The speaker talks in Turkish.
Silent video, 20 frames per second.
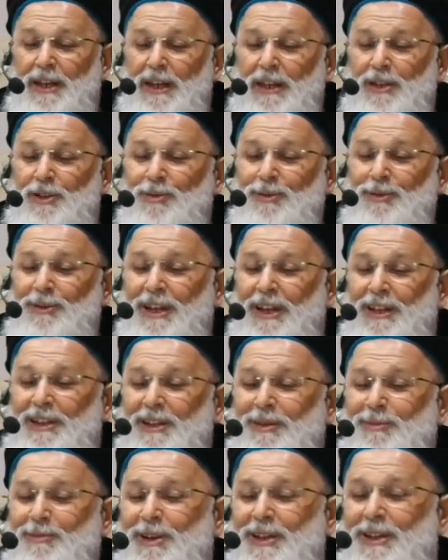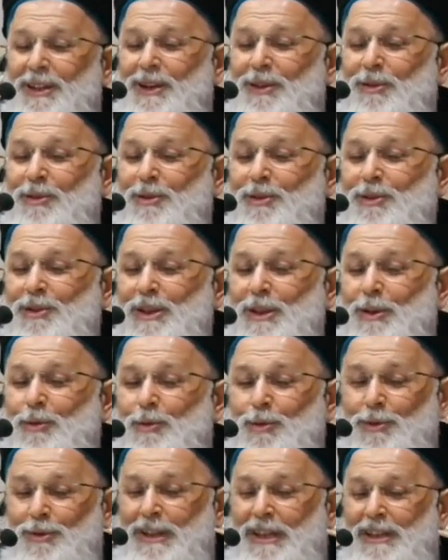resul edinmeden önce
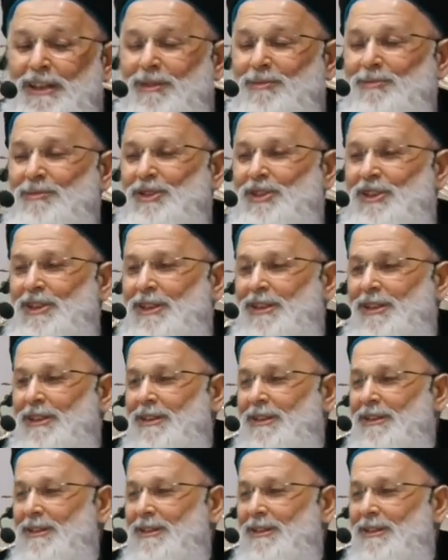kul edinmişti.